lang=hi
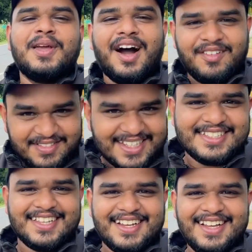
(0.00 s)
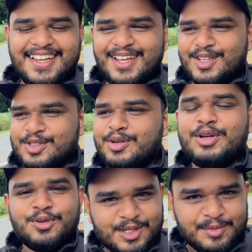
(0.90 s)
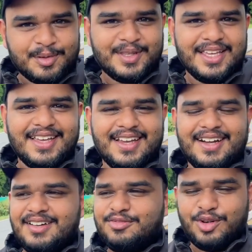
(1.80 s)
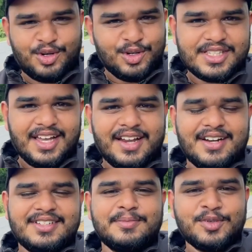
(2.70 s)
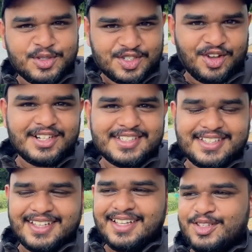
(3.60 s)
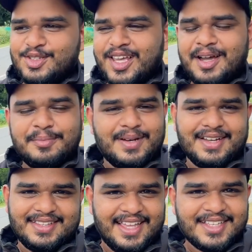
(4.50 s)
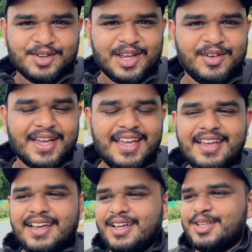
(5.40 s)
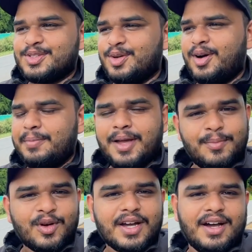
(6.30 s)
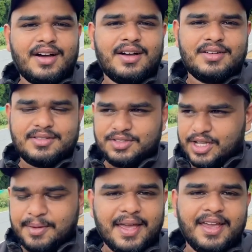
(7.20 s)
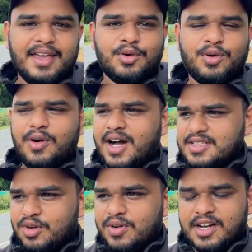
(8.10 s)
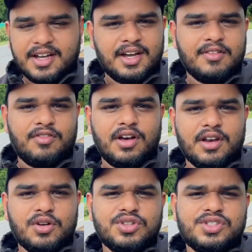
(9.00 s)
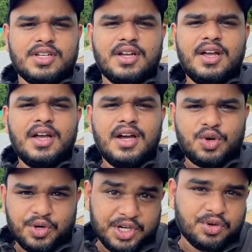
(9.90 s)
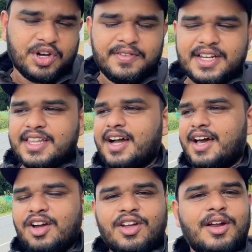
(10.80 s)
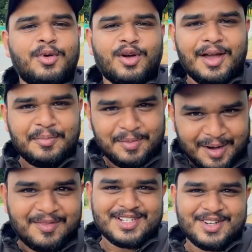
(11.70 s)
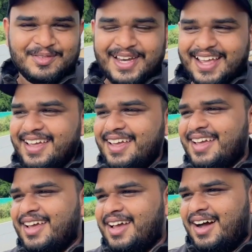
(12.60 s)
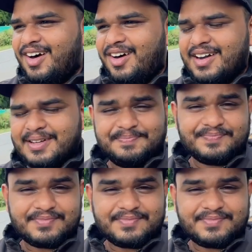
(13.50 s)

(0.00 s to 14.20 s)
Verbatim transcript: भी काफ़ी अच्छा था सो ई टुक सम ऑफ दी फोटोज़ आर एंड सम गुड शॉट्स जो कि आप देख चुके होंगे सो so, अभी हम लोग जहाँ पे हैं वो वहाँ से होगा ना कल फॉल कुछ 22 किलोमीटर दिखा रहे हैं और हम लोग यहाँ पे ब्रेकफास्ट ऑफ लिए हैं और